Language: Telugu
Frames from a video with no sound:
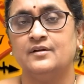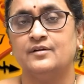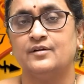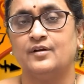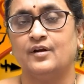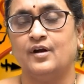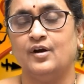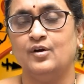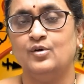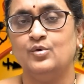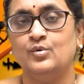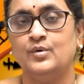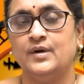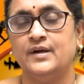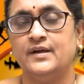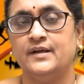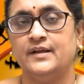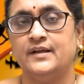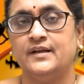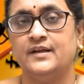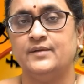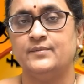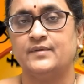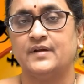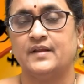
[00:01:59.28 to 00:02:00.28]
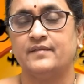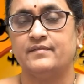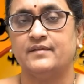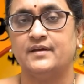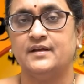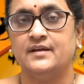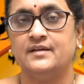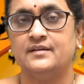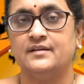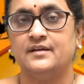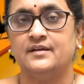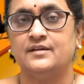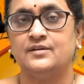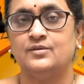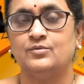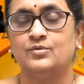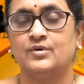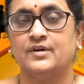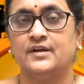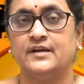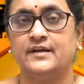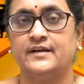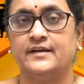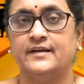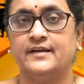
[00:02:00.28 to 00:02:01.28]
రాహు అంటేనే మనందరికీ తెలుసు
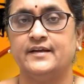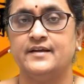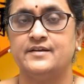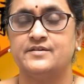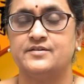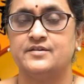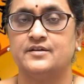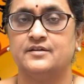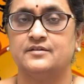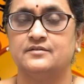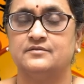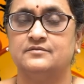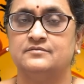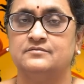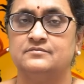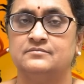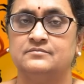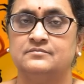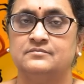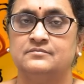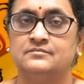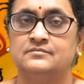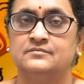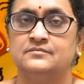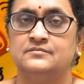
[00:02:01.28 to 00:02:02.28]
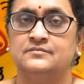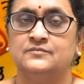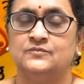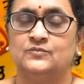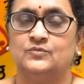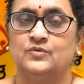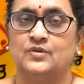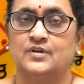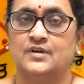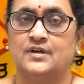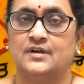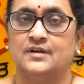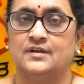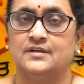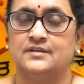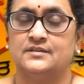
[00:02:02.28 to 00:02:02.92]
ఒక లిటిగేషన్ ఒక